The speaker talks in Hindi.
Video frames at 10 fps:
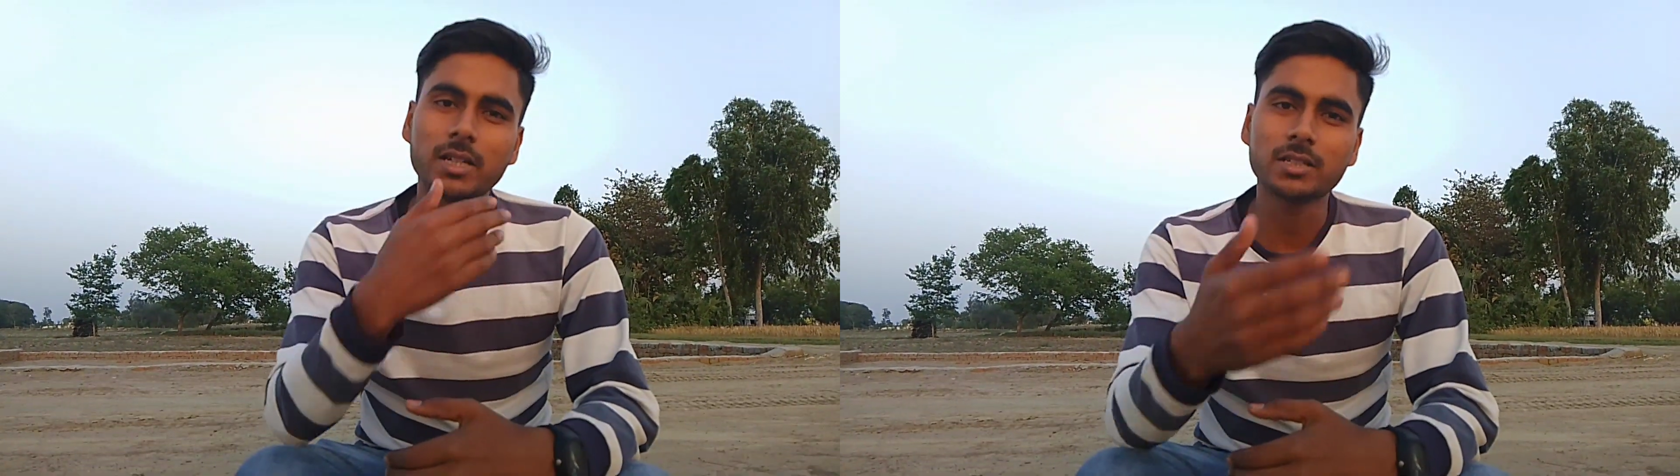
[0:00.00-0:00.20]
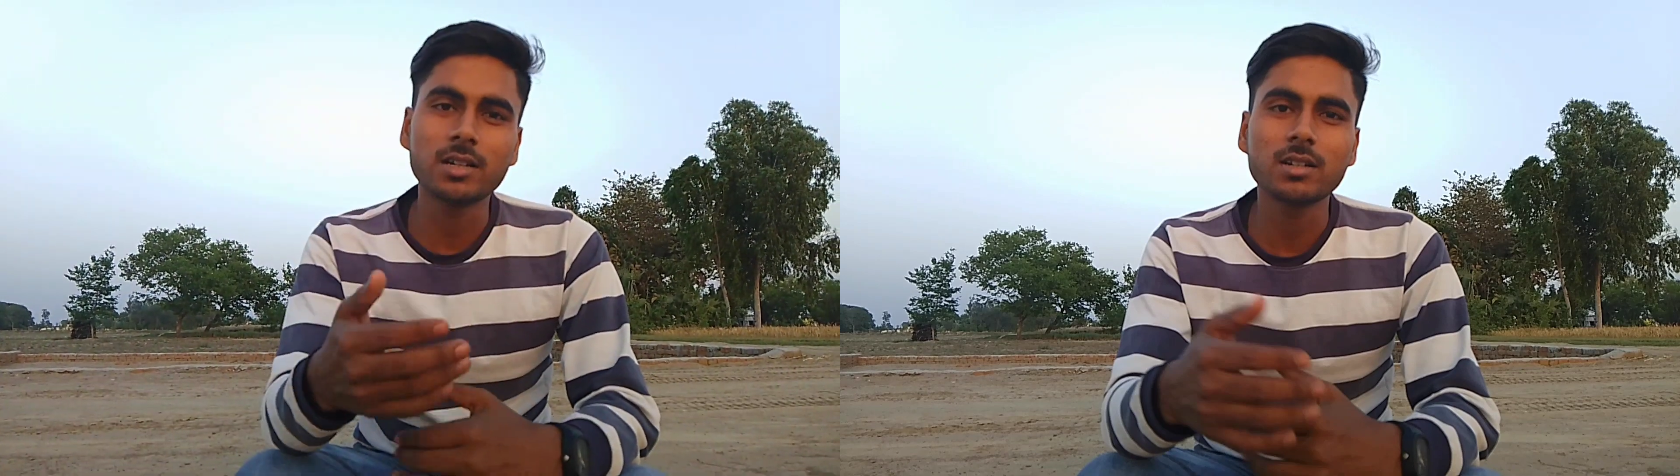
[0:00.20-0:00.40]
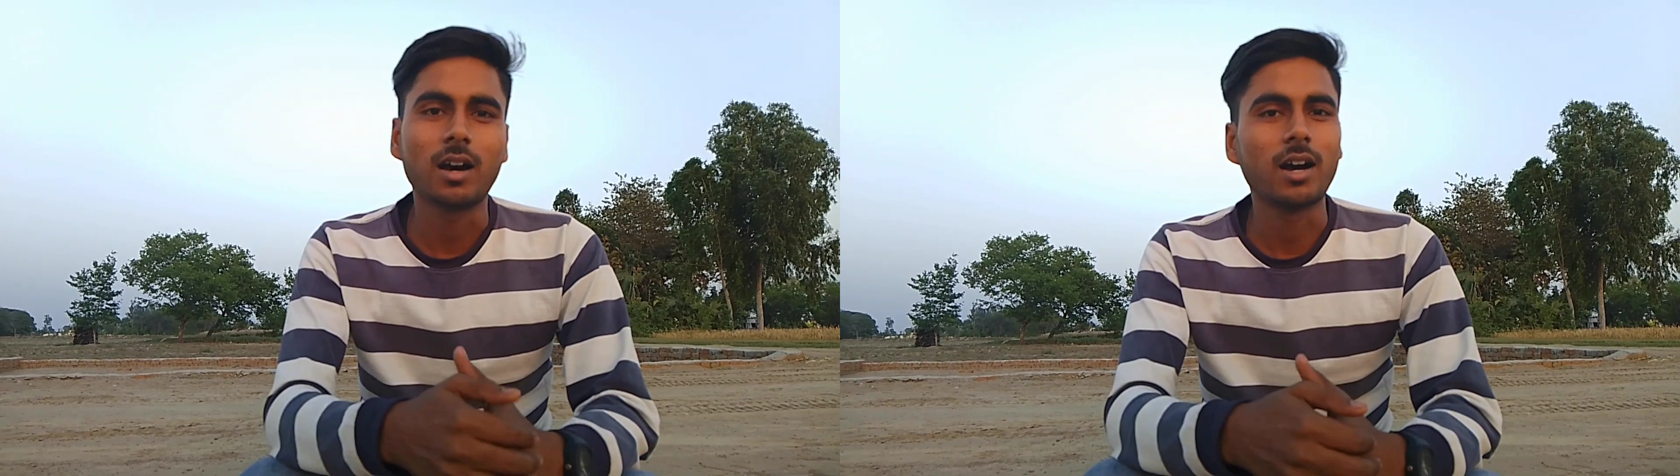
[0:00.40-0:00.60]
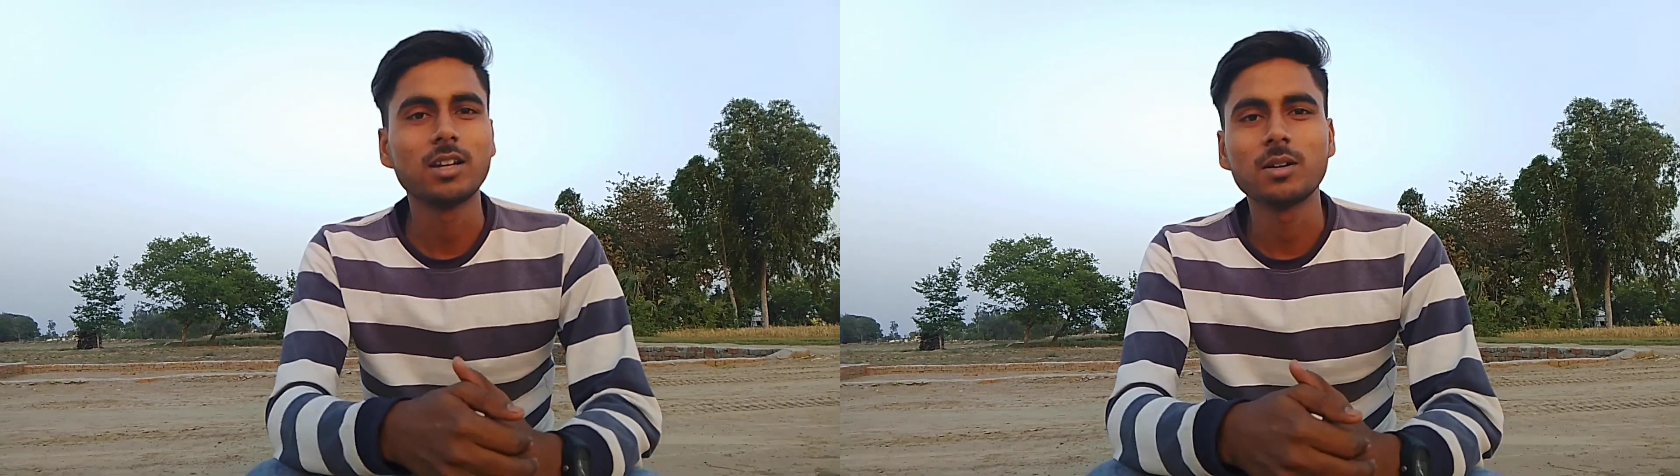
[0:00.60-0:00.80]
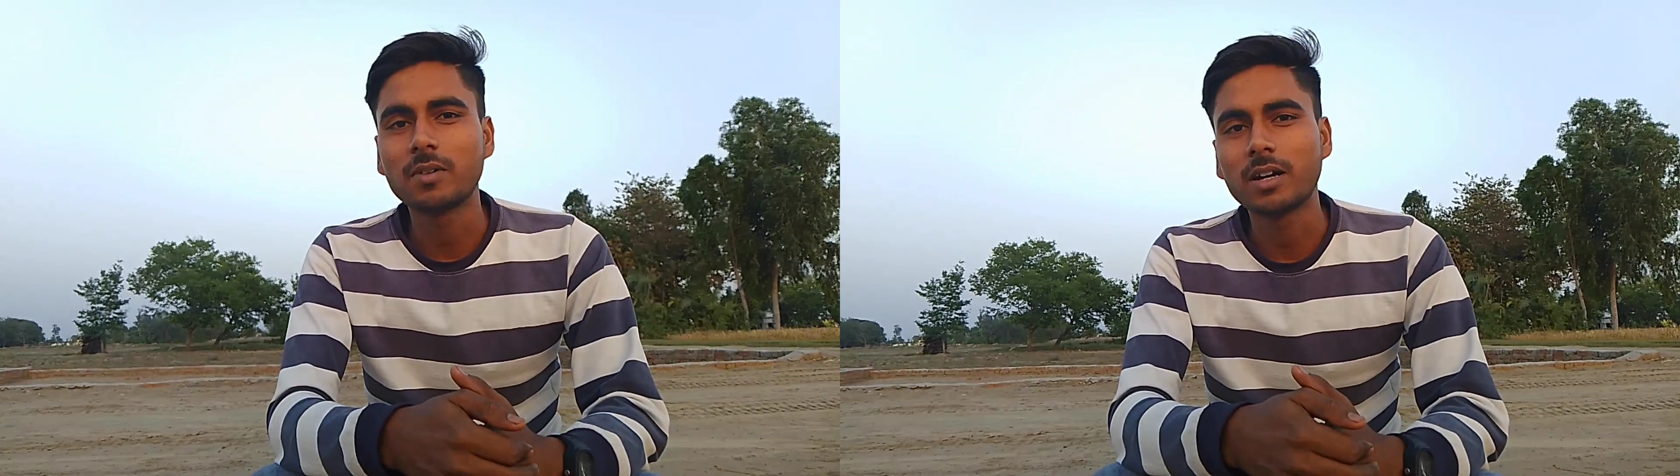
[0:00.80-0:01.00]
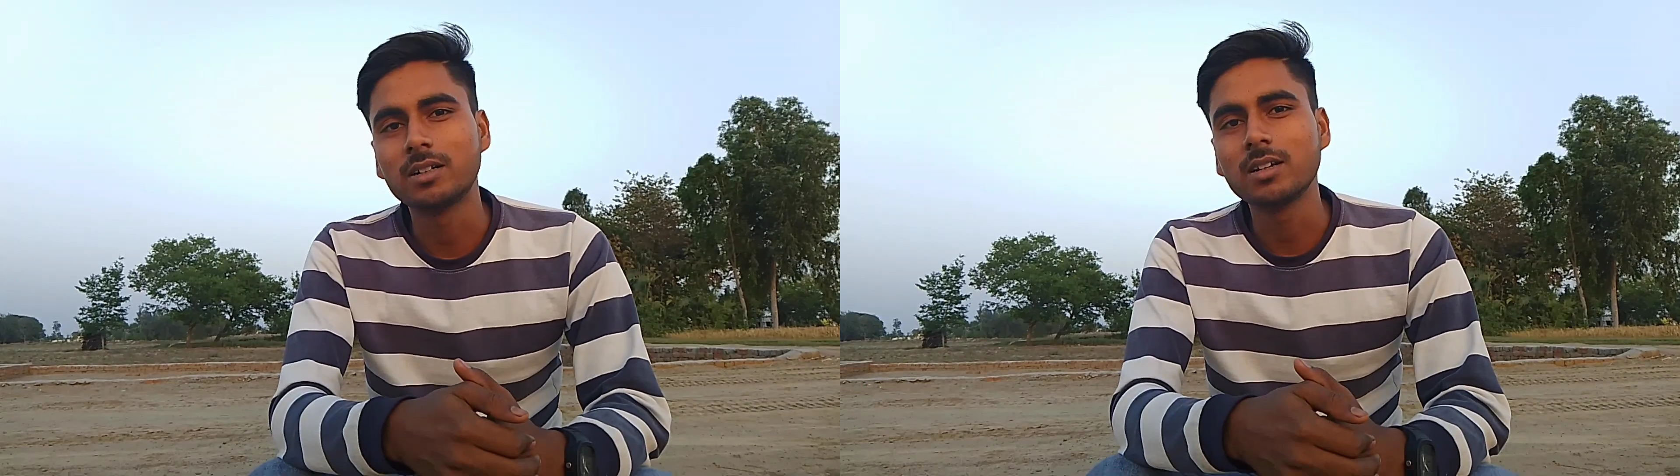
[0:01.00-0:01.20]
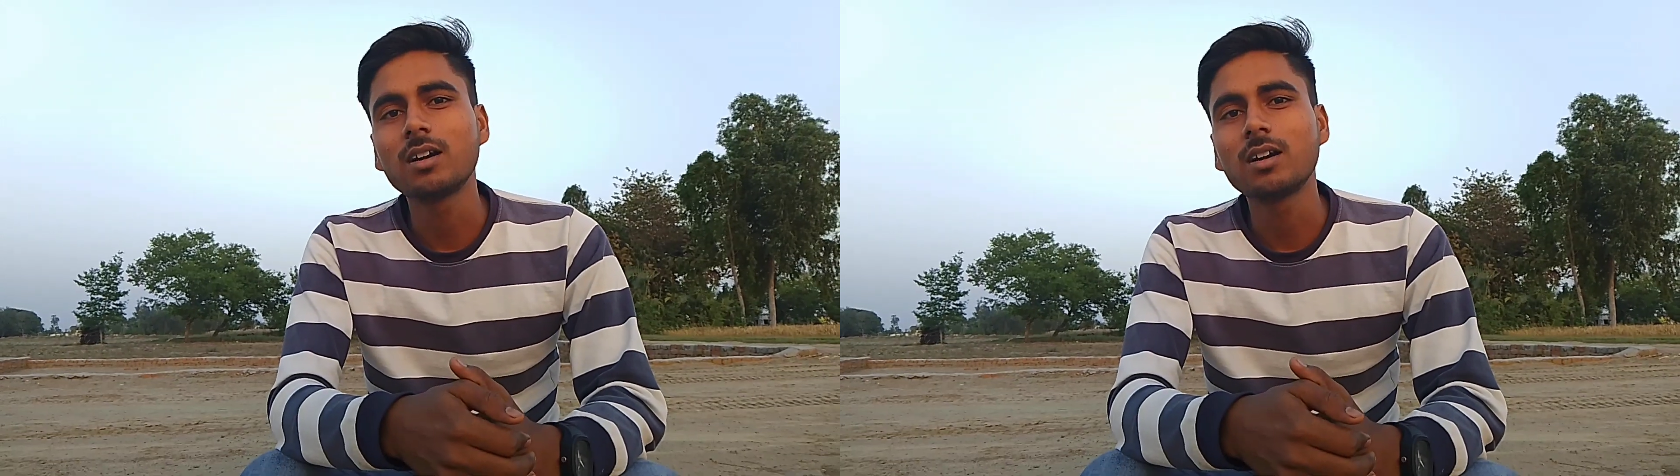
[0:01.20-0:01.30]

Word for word: माई स्टेट आई लव माई